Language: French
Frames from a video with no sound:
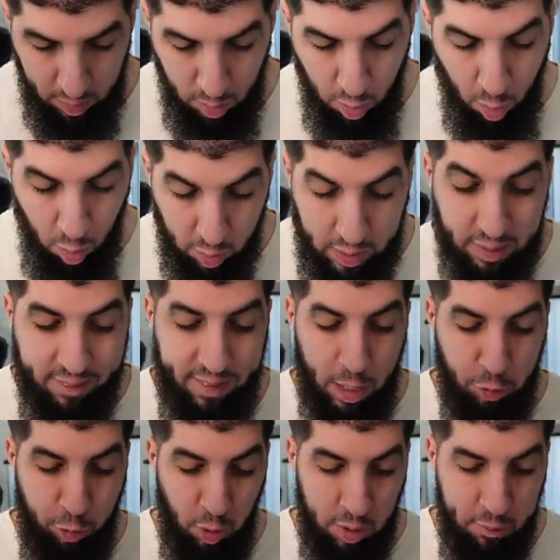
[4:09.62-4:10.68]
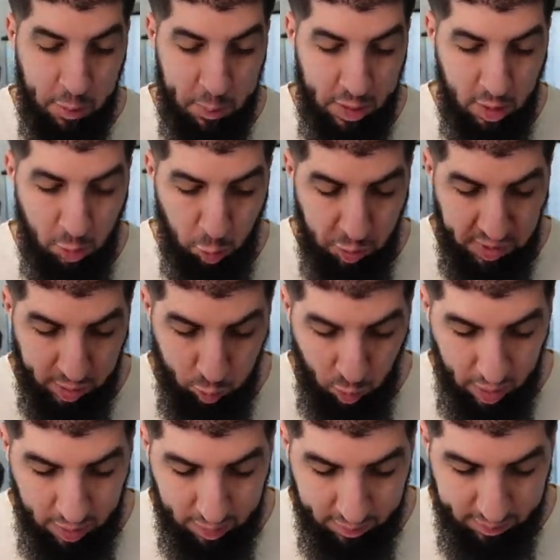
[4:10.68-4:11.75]
Ok, ça a tué le VB, 8
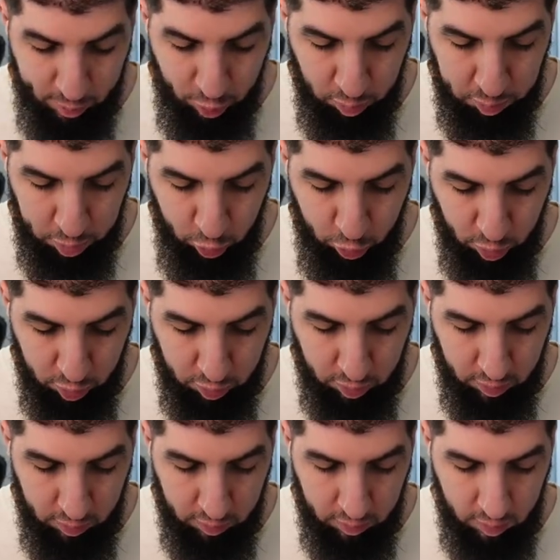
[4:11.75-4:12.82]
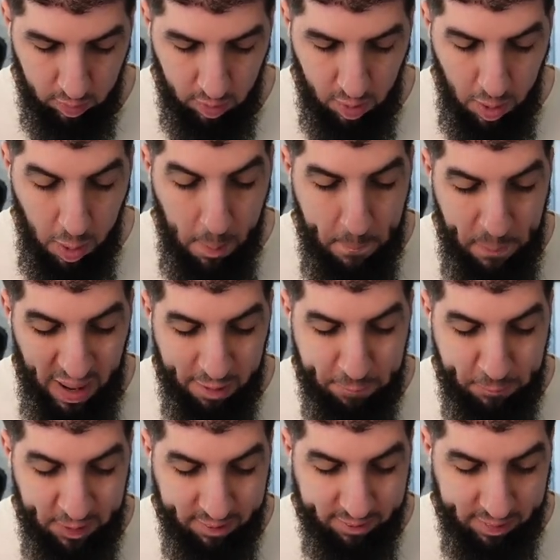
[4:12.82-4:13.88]
étoiles. C'est une bonne chose.
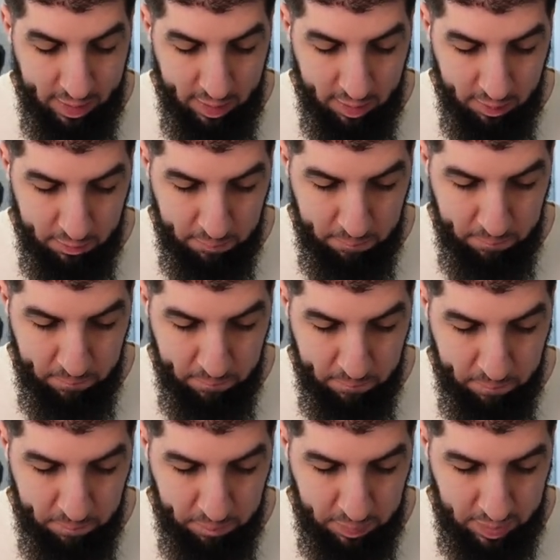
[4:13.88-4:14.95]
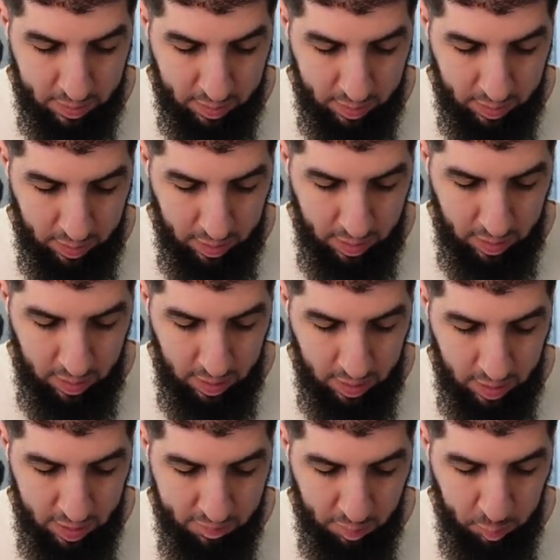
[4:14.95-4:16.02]
Parfait, ça Oh là là là là,
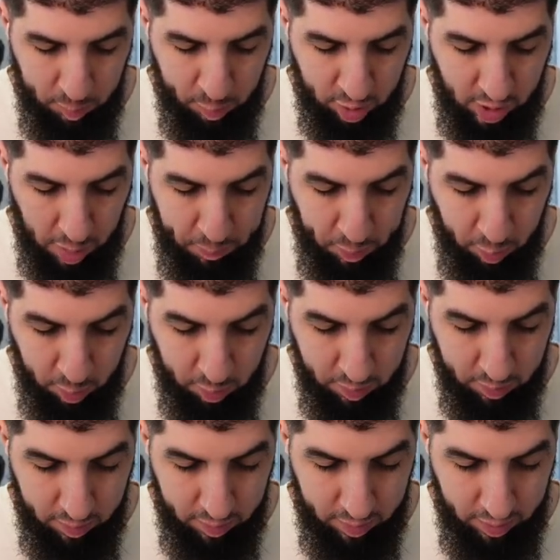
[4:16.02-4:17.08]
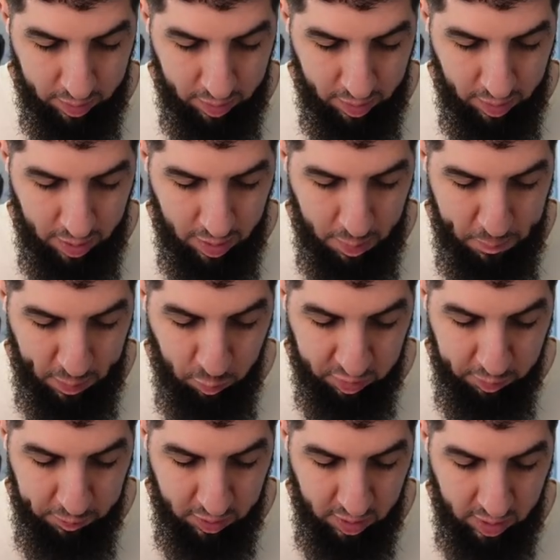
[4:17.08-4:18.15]
il va m'en manquer un peu. Oh là là, par contre,
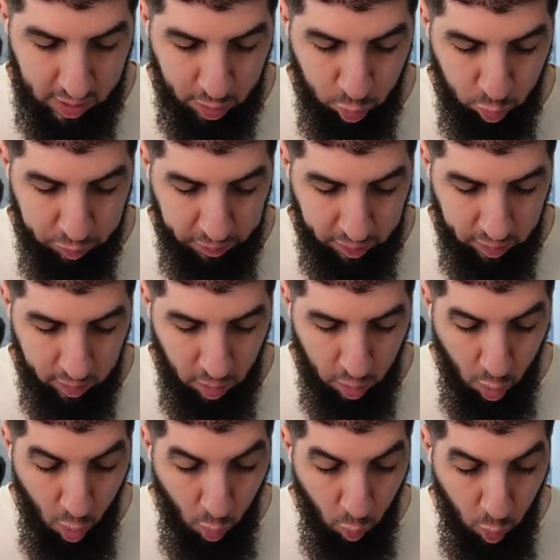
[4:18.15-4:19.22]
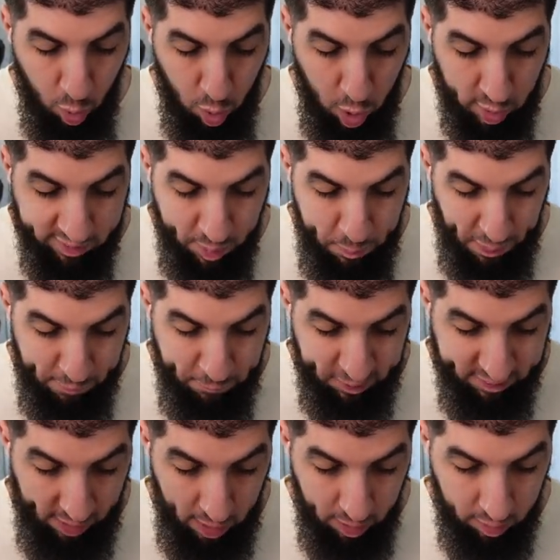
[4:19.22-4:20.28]
il fait des dégâts de ouf. Hein. Oh là là, c'est parfait,
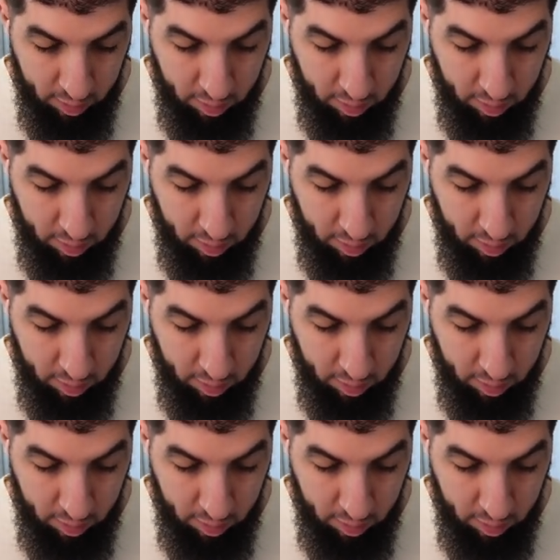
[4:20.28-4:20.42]
ça